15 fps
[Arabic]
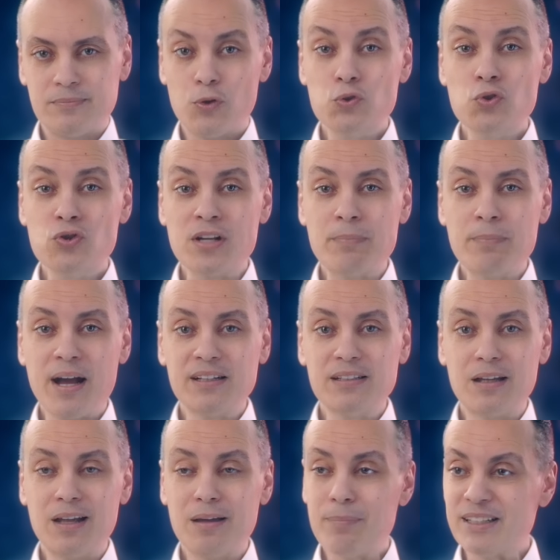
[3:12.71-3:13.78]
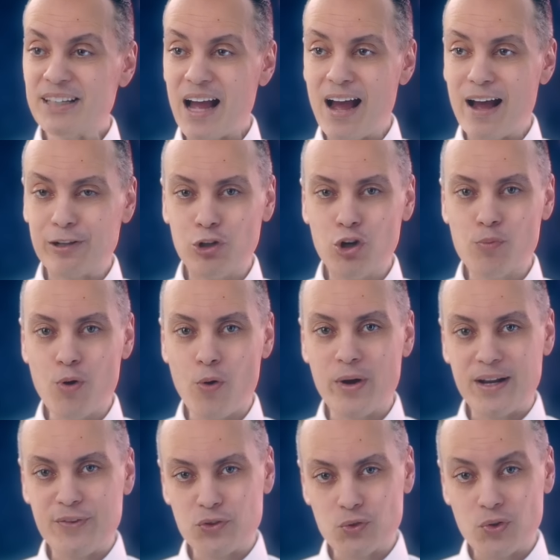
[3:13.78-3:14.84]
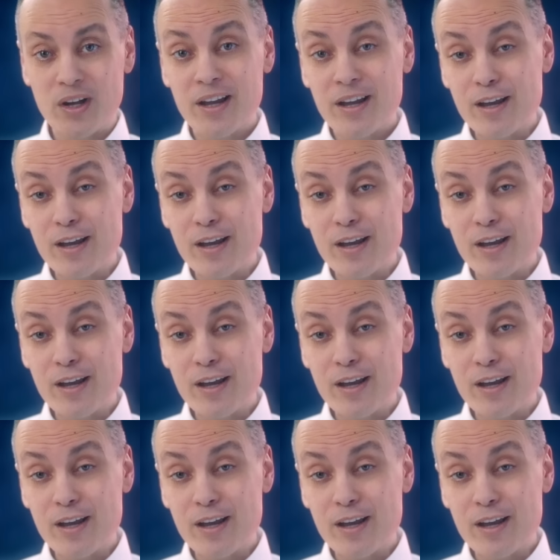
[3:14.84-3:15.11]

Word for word: خصوصا بعد ما تعهد لهم هو نفسه